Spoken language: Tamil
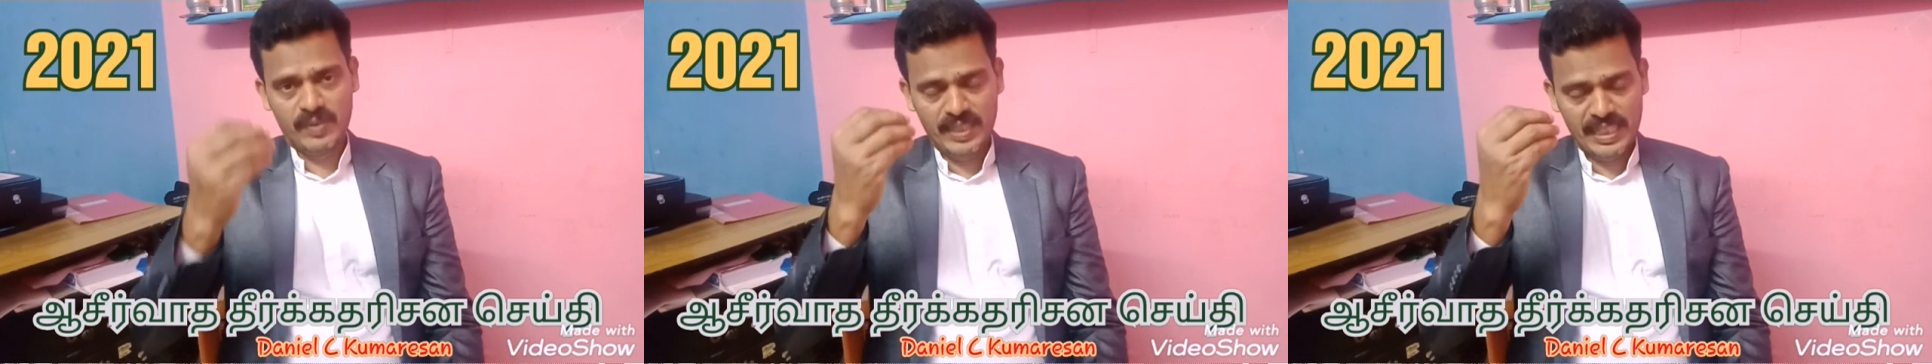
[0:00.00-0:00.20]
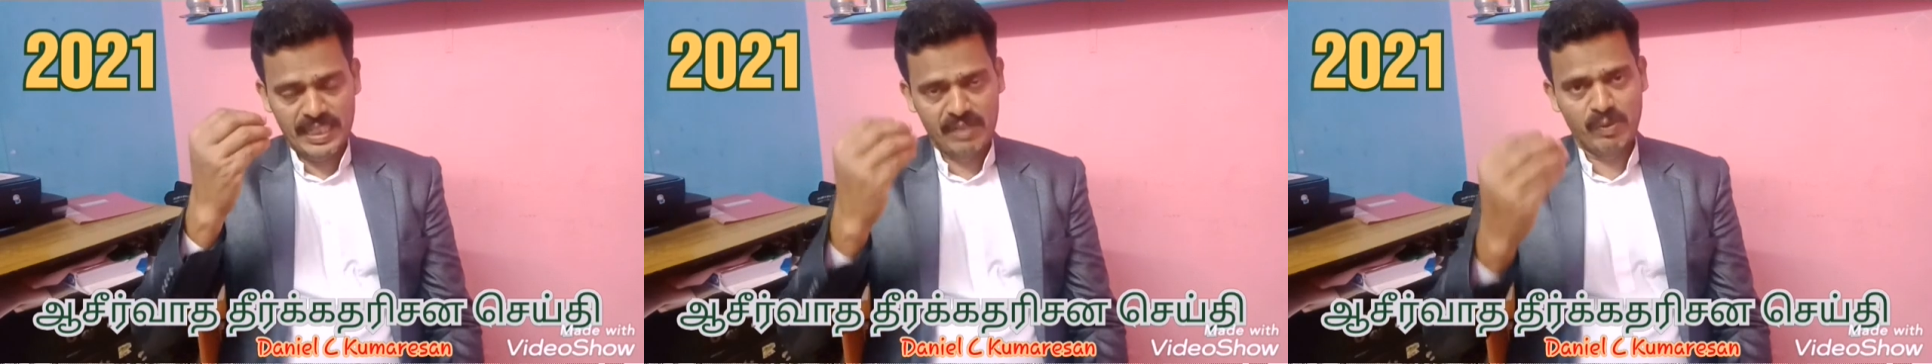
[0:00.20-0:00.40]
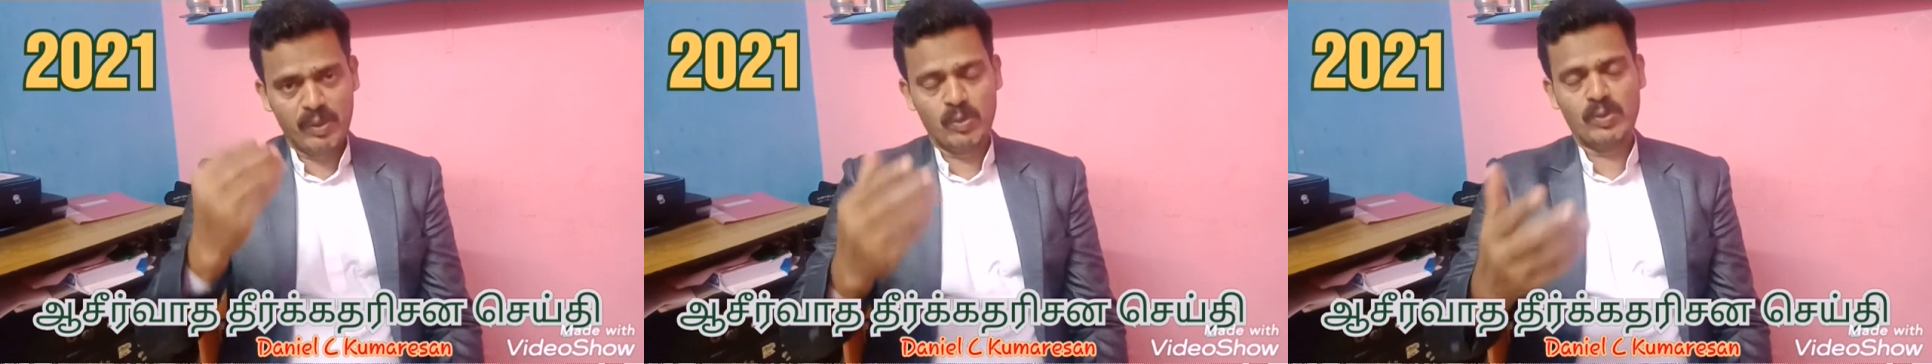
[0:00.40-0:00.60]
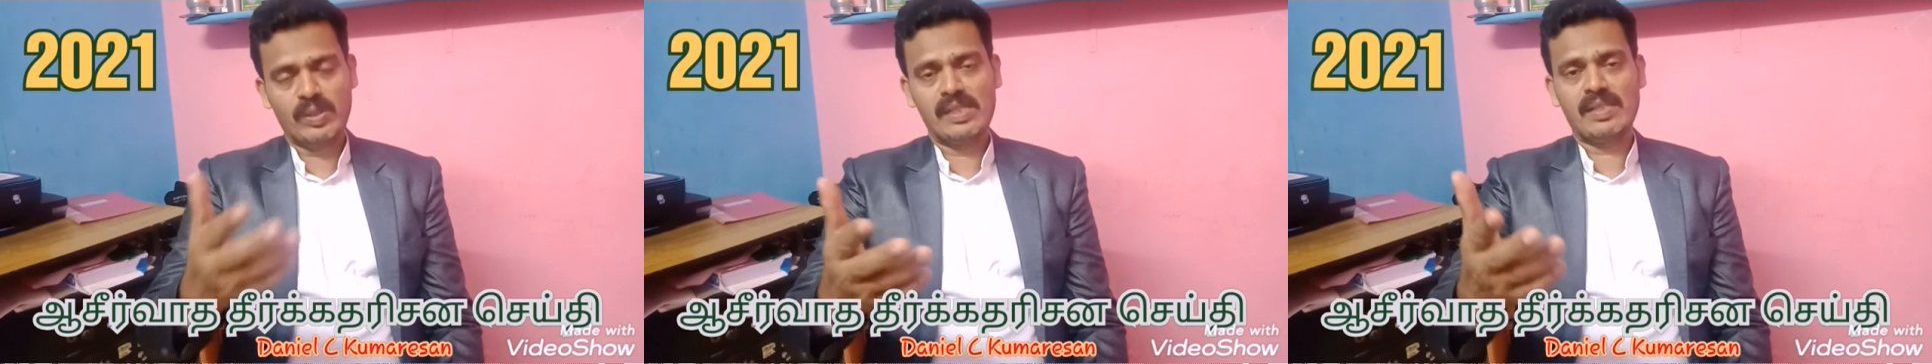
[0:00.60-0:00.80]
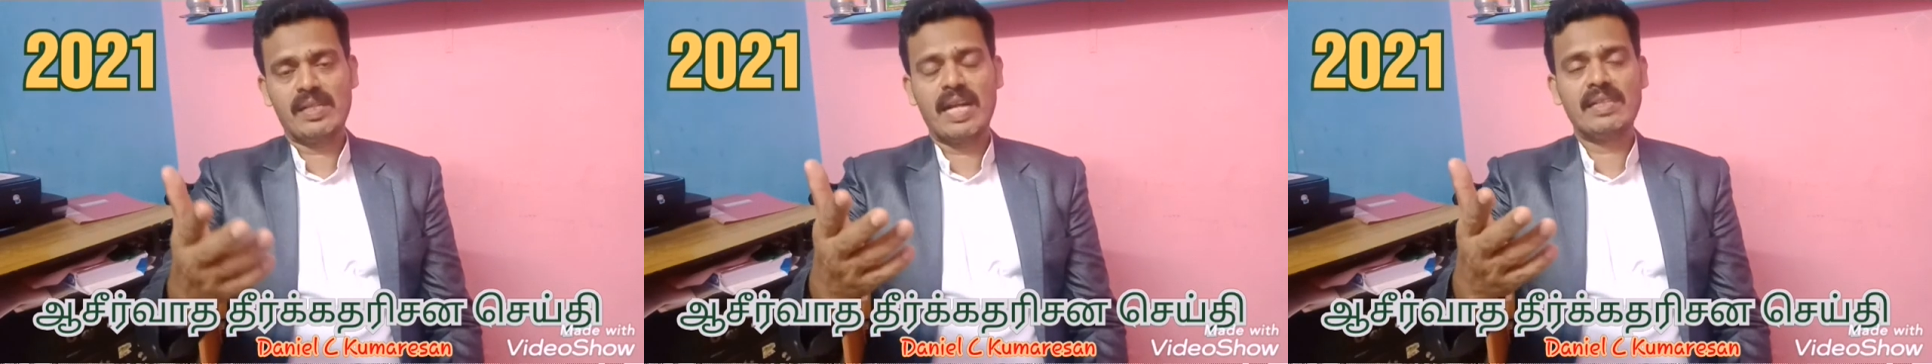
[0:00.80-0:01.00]
தேவன்
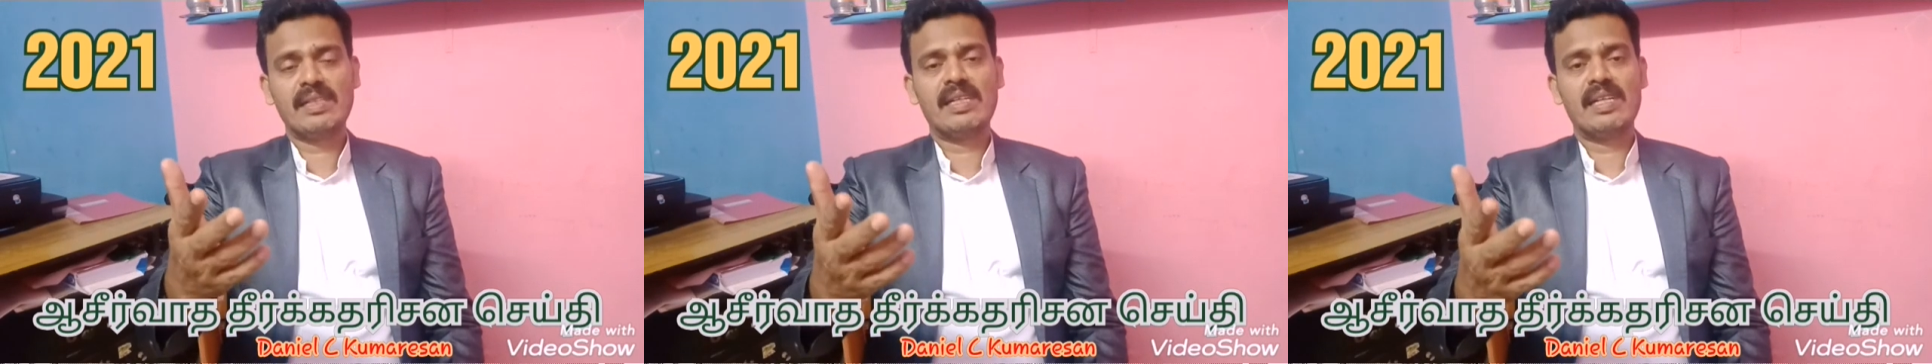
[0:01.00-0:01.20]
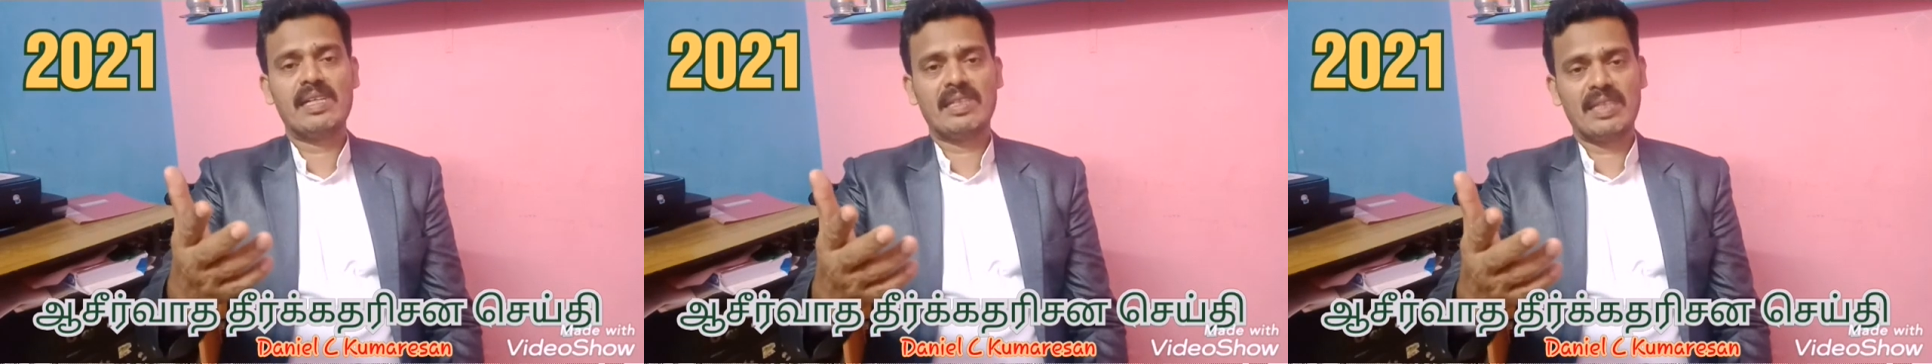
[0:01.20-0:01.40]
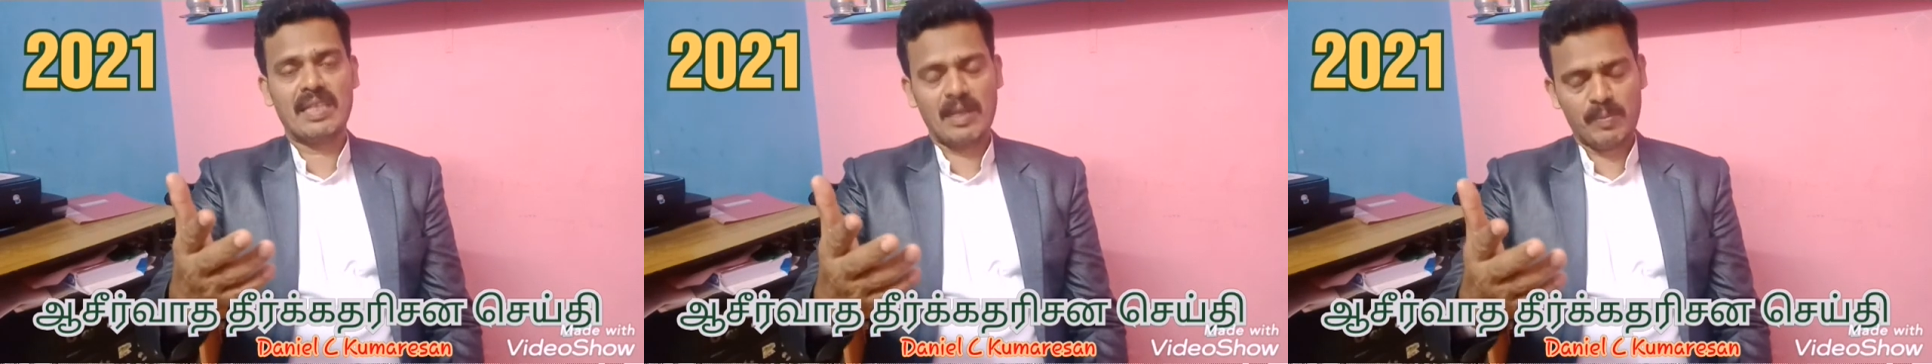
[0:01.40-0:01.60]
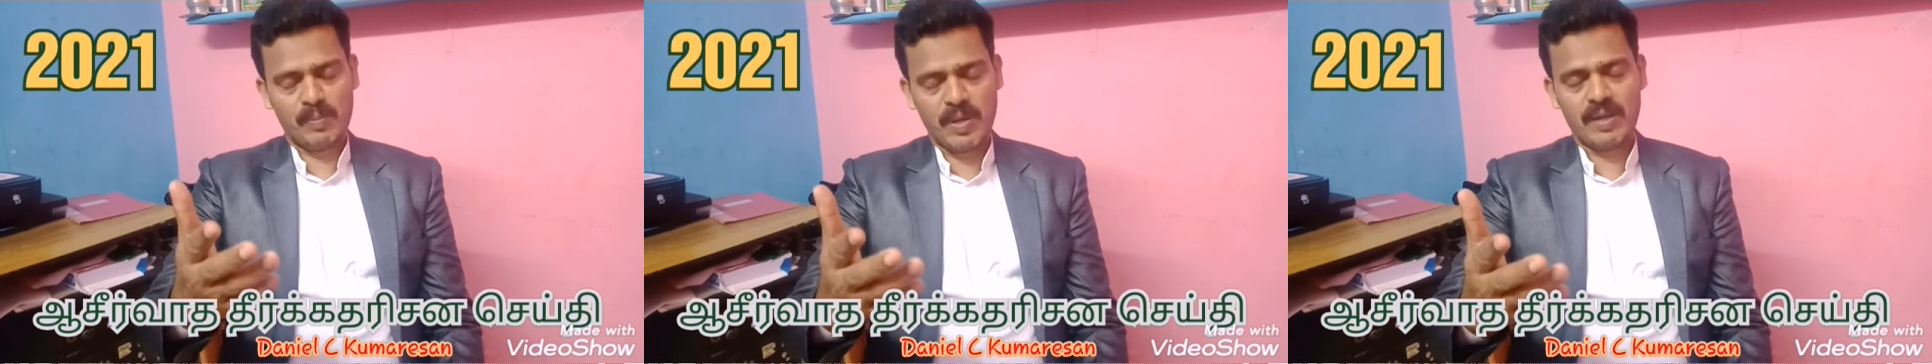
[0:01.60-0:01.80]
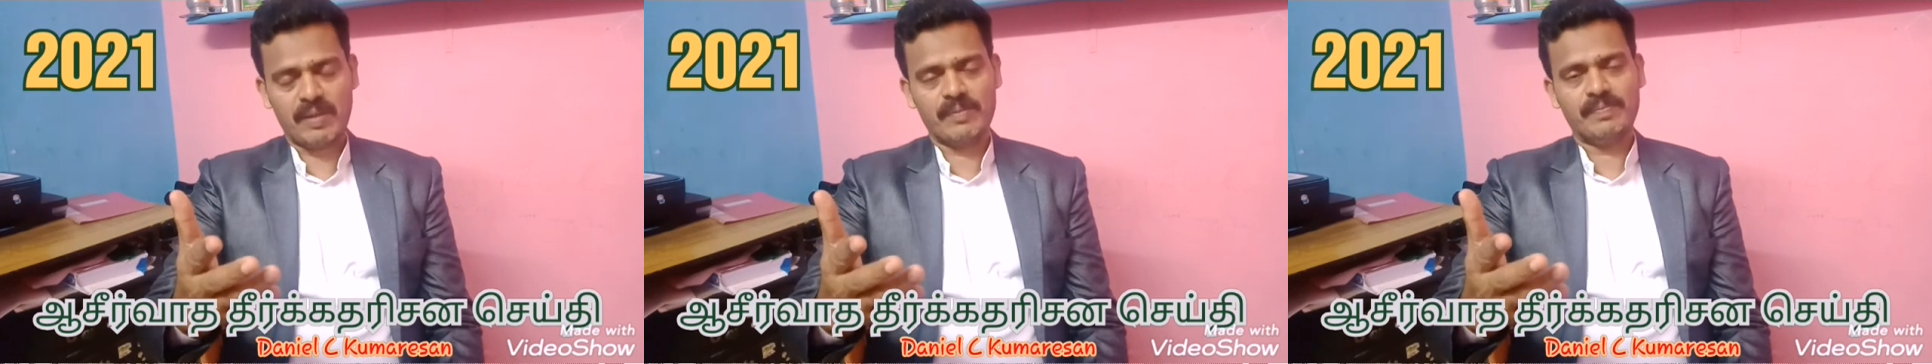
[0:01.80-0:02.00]
உங்கள் கண்களை
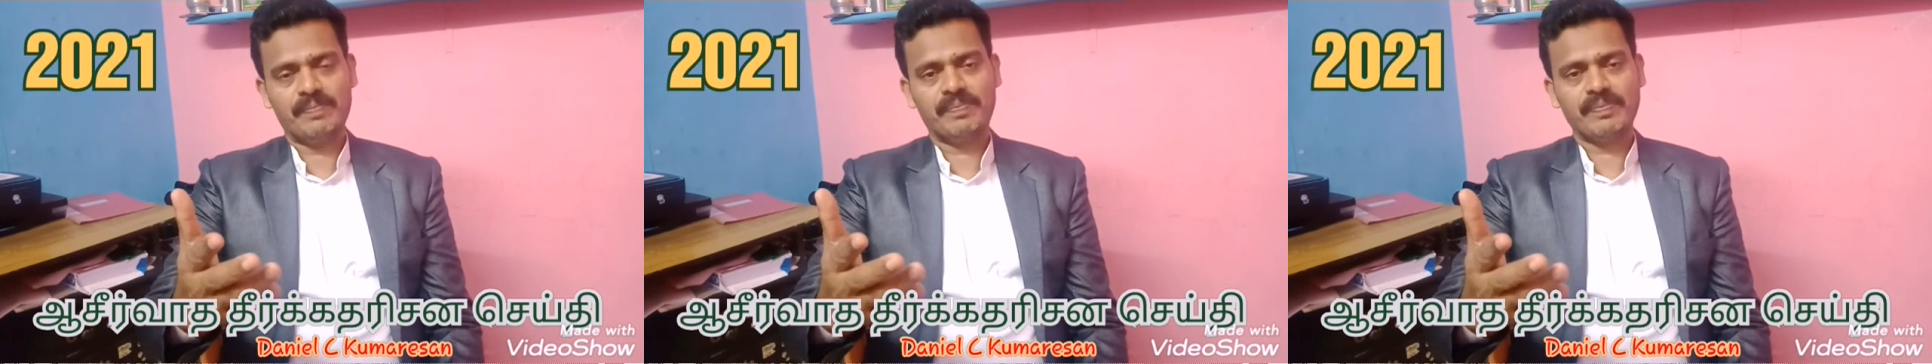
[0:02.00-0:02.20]
திறப்பான்